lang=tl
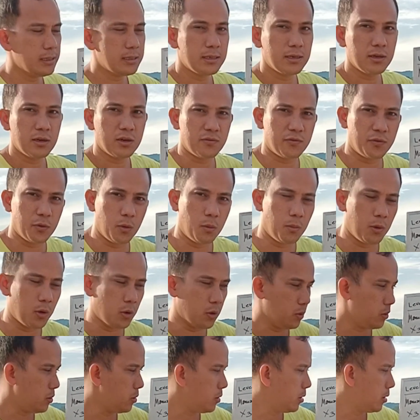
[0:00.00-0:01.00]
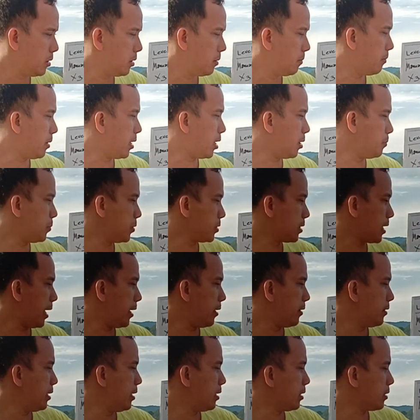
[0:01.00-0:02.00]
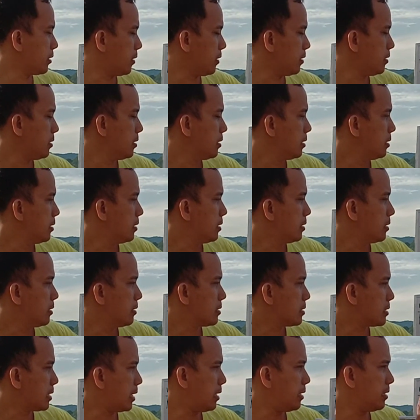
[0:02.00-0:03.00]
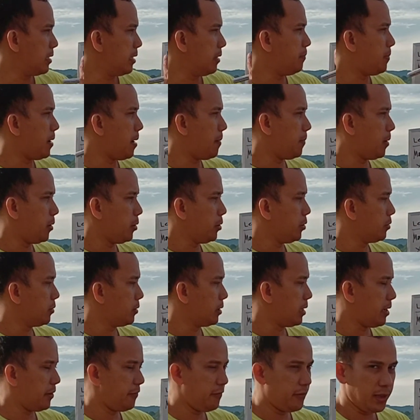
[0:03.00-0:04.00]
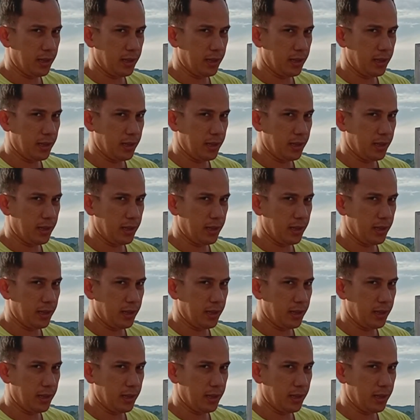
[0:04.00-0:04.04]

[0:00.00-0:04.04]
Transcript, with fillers: VOMO. Meron po tayo dito sa ibabaw yung level.